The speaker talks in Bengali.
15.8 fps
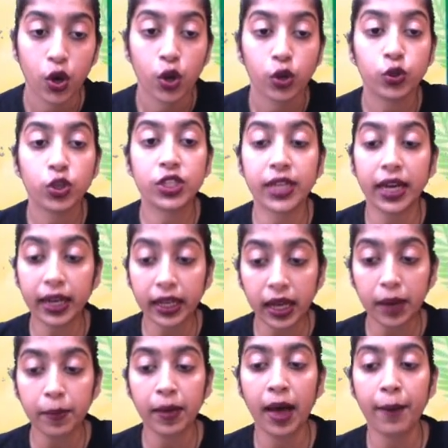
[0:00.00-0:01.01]
তো
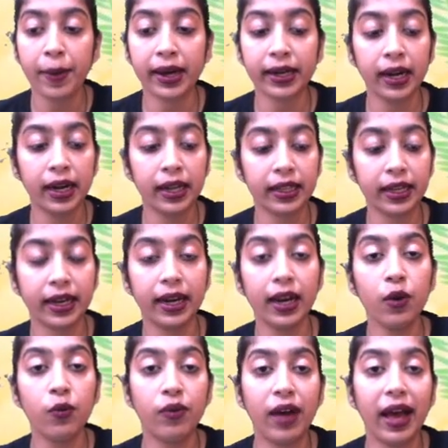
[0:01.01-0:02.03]
জেনকাম মহাপ্যাকটা নিতে
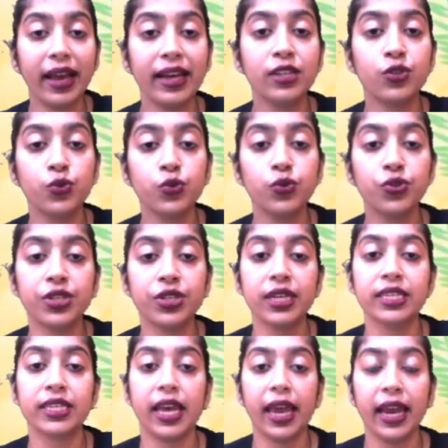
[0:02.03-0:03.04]
গেলে ওয়াই টু
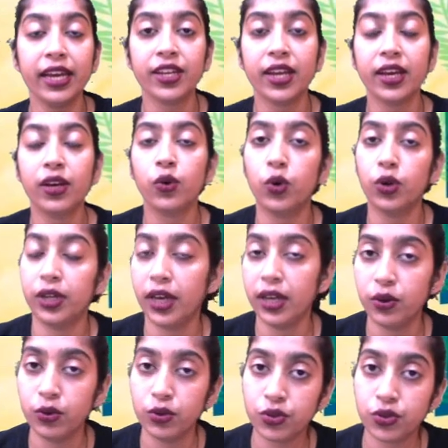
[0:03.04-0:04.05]
সিক্স এইট এই কোডটা
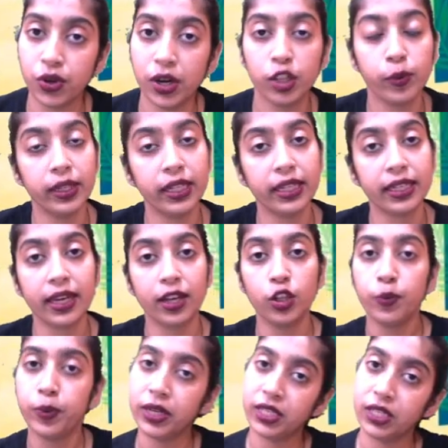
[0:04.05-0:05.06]
ইউজ করে তোমাদেরকে
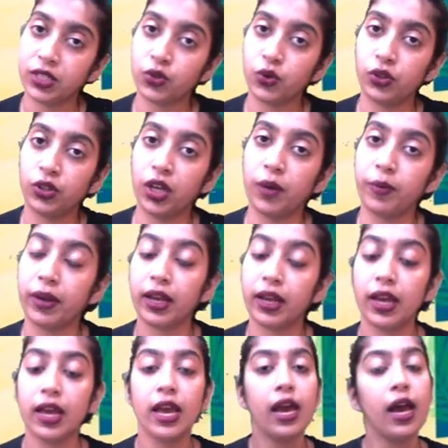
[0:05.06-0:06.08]
কিন্তু পারচেস করতে হবে
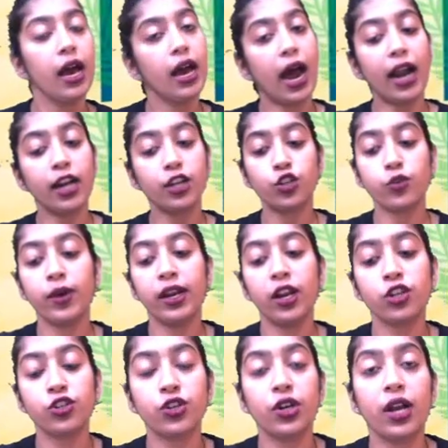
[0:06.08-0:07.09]
আর সময়
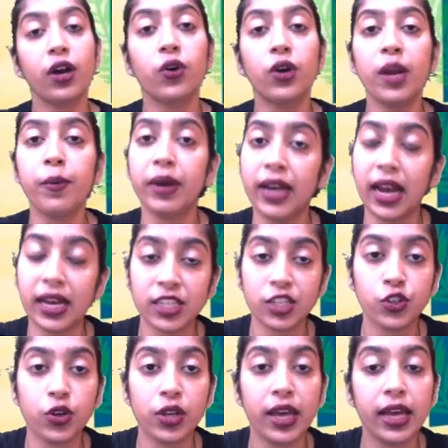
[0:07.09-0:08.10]
নষ্ট না করে আমি ক্লাসে
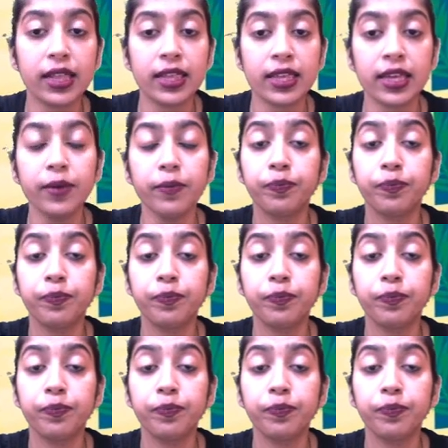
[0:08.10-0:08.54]
চলে যাচ্ছি